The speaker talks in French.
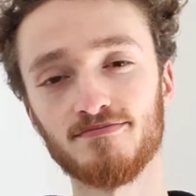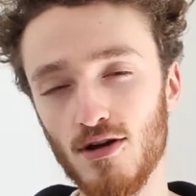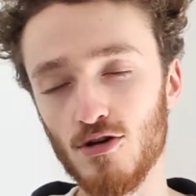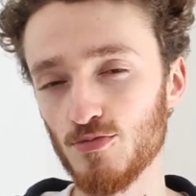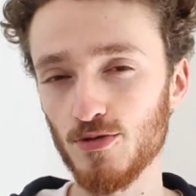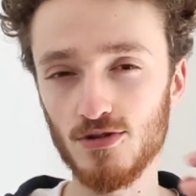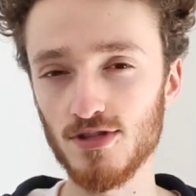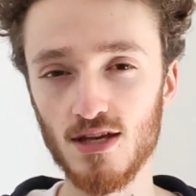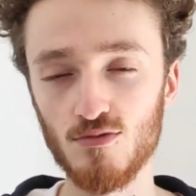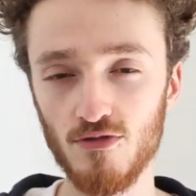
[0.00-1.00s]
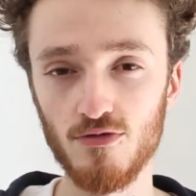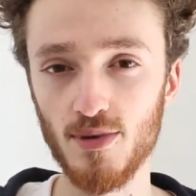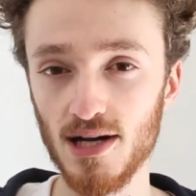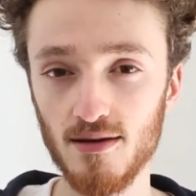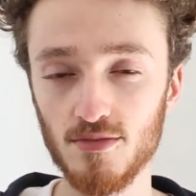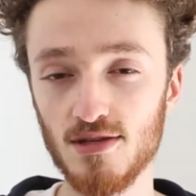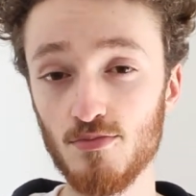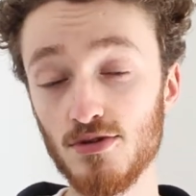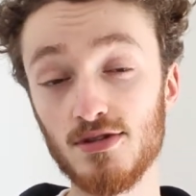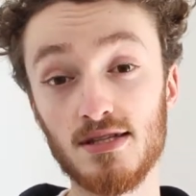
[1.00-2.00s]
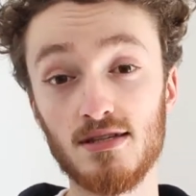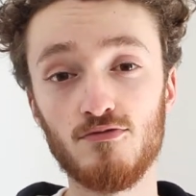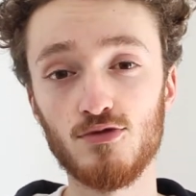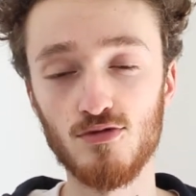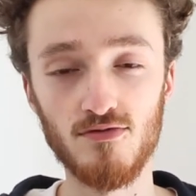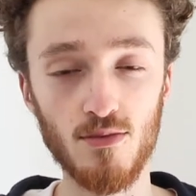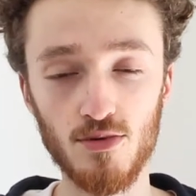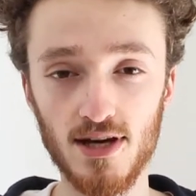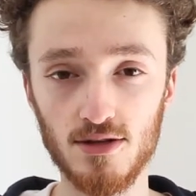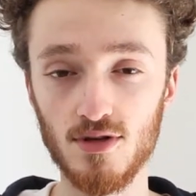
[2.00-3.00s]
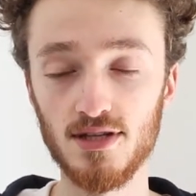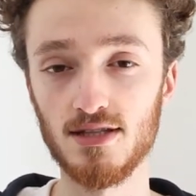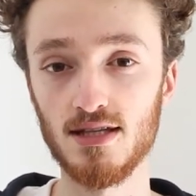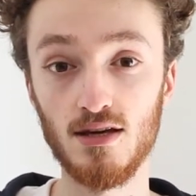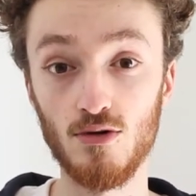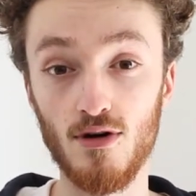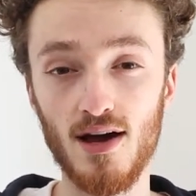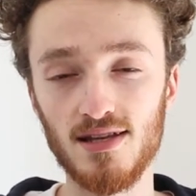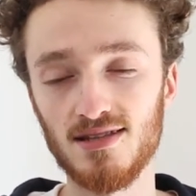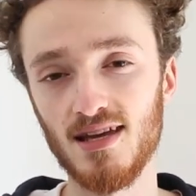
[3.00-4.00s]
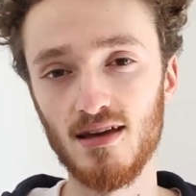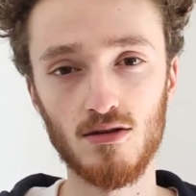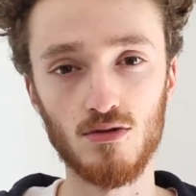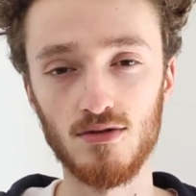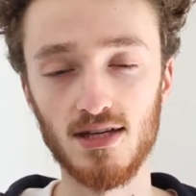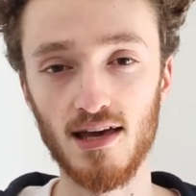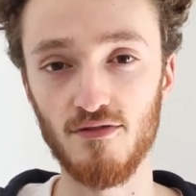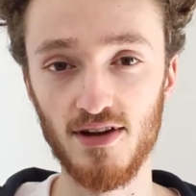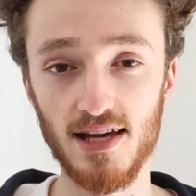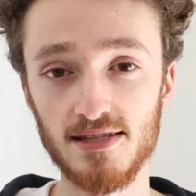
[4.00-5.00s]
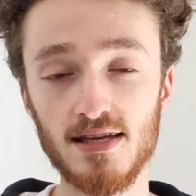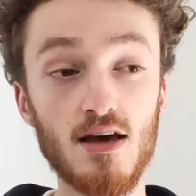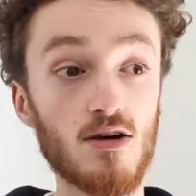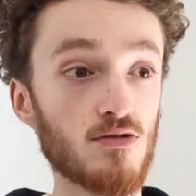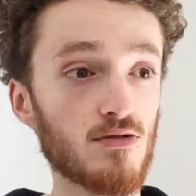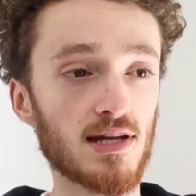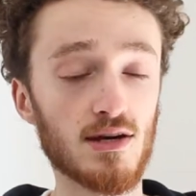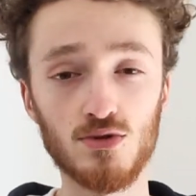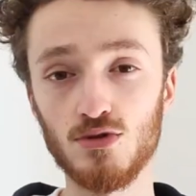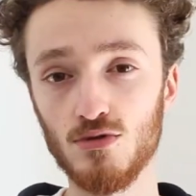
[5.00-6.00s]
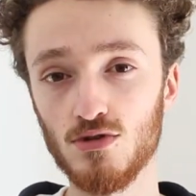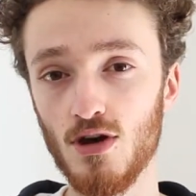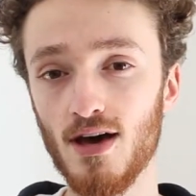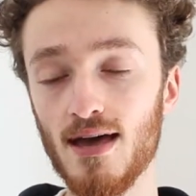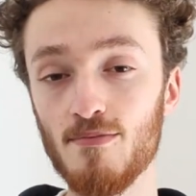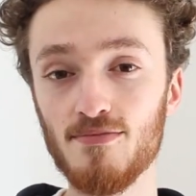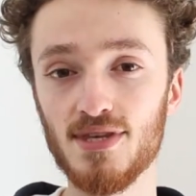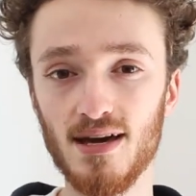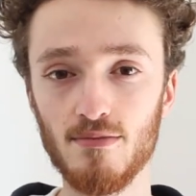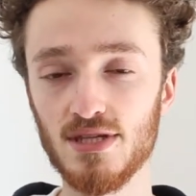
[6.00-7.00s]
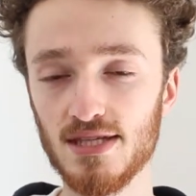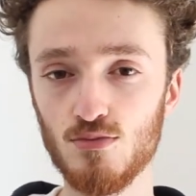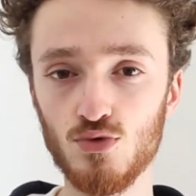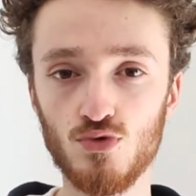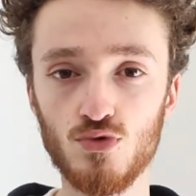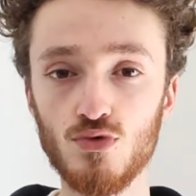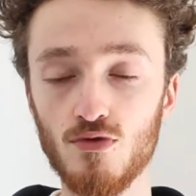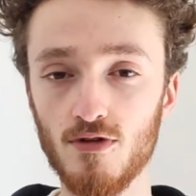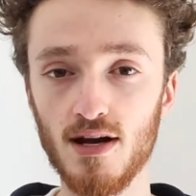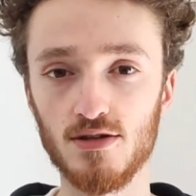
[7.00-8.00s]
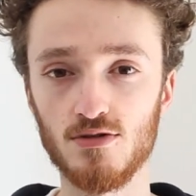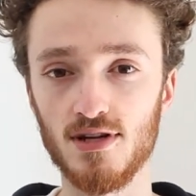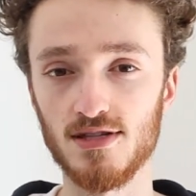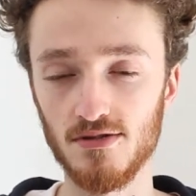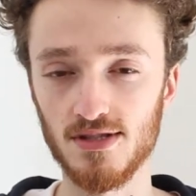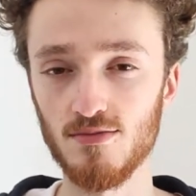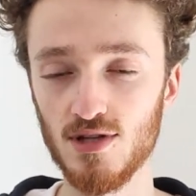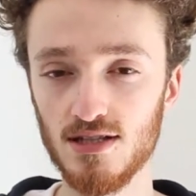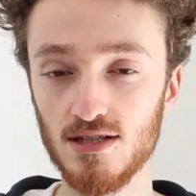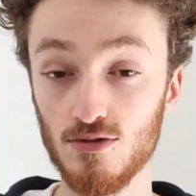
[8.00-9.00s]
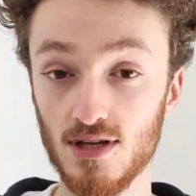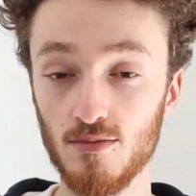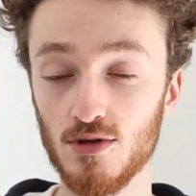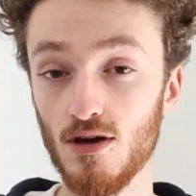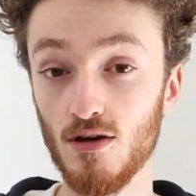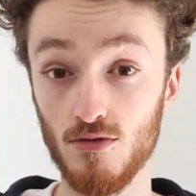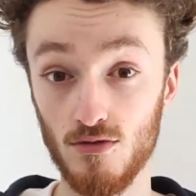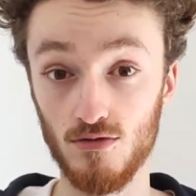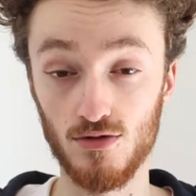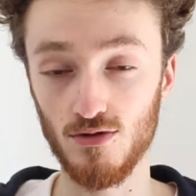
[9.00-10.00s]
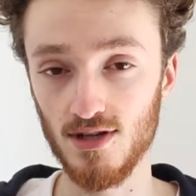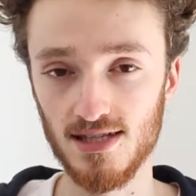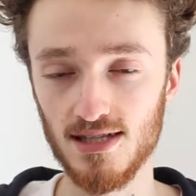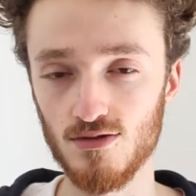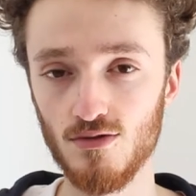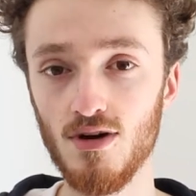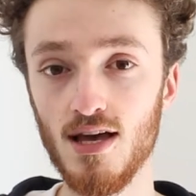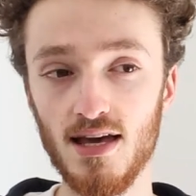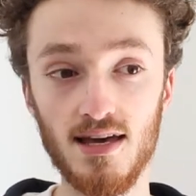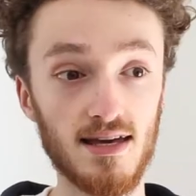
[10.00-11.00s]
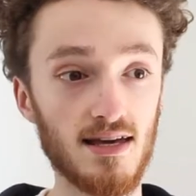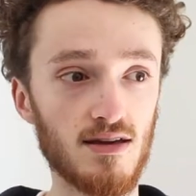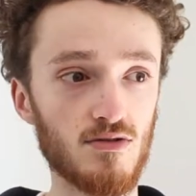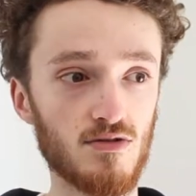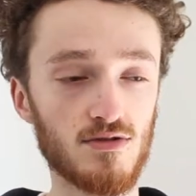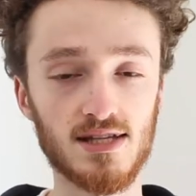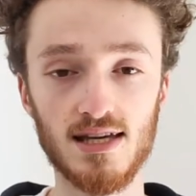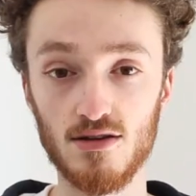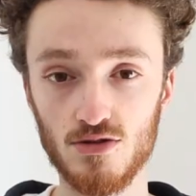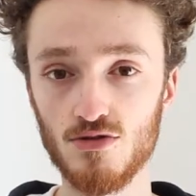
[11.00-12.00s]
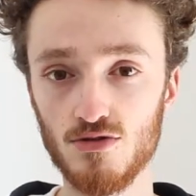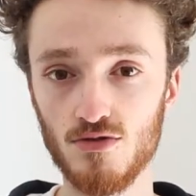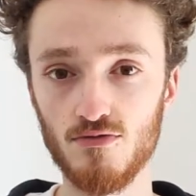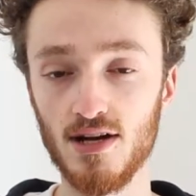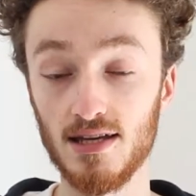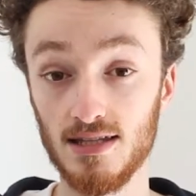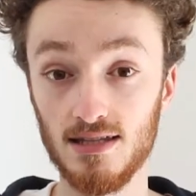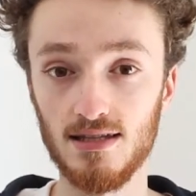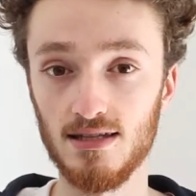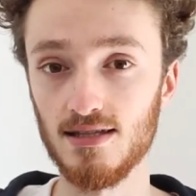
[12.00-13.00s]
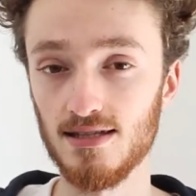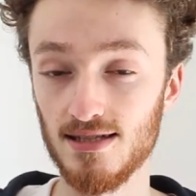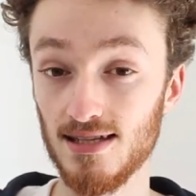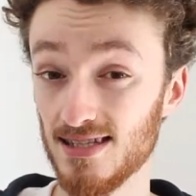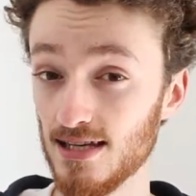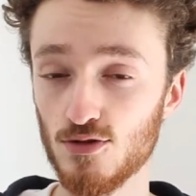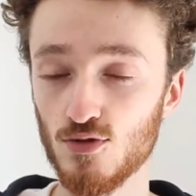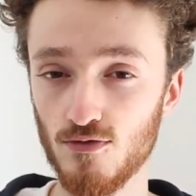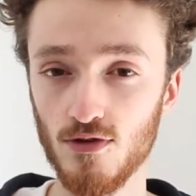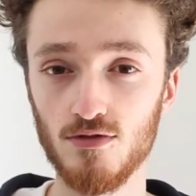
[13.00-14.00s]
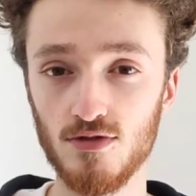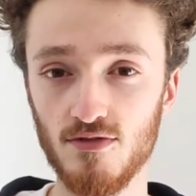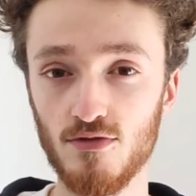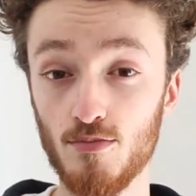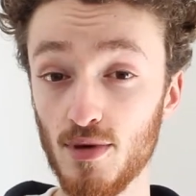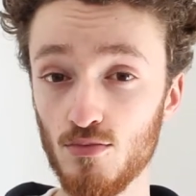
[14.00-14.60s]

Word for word: Alors je pense que ça doit vous parler un petit peu si vous suivez un peu l'actualité euh, high-tech euh, des réflexes. les constructeurs aiment bien miser beaucoup voilà, sur la sensibilité du capteur, sur les ISO et c'est quelque chose voilà, qu'ils essayent souvent de développer